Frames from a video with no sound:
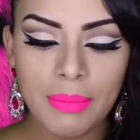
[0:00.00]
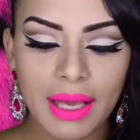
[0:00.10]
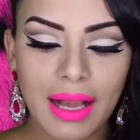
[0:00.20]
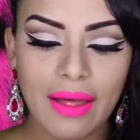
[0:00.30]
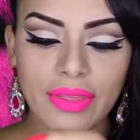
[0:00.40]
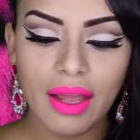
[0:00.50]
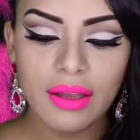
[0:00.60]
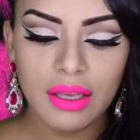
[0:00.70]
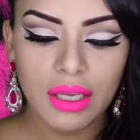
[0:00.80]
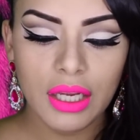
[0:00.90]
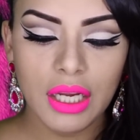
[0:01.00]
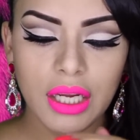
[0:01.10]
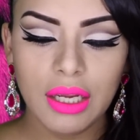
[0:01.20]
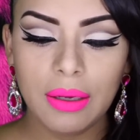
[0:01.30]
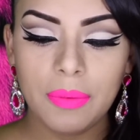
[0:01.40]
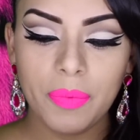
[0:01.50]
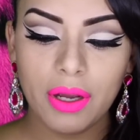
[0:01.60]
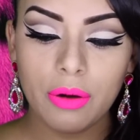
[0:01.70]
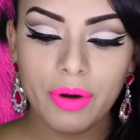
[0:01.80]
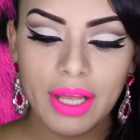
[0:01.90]
Me encanta y
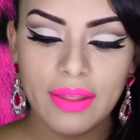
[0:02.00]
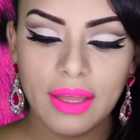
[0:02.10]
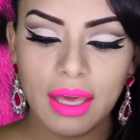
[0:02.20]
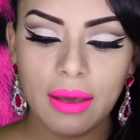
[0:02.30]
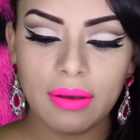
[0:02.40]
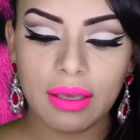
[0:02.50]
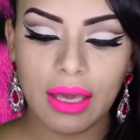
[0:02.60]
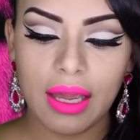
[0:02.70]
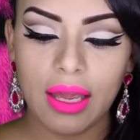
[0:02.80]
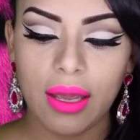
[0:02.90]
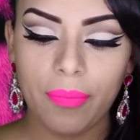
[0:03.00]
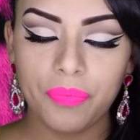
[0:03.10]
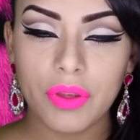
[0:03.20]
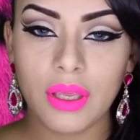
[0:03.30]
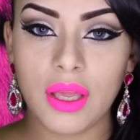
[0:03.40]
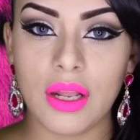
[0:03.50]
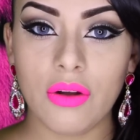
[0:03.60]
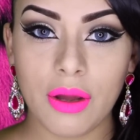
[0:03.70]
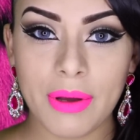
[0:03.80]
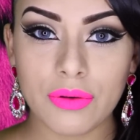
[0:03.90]
pues como les dije que eh,
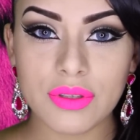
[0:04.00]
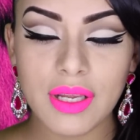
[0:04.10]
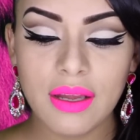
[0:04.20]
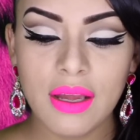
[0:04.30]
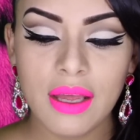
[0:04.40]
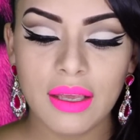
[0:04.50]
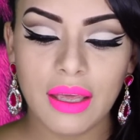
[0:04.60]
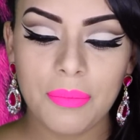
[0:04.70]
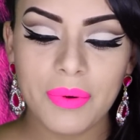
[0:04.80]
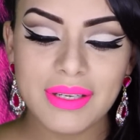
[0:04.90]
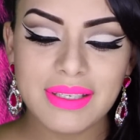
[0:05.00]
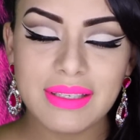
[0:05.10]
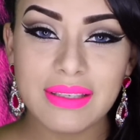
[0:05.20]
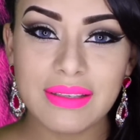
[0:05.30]
lo que me gusta, que pues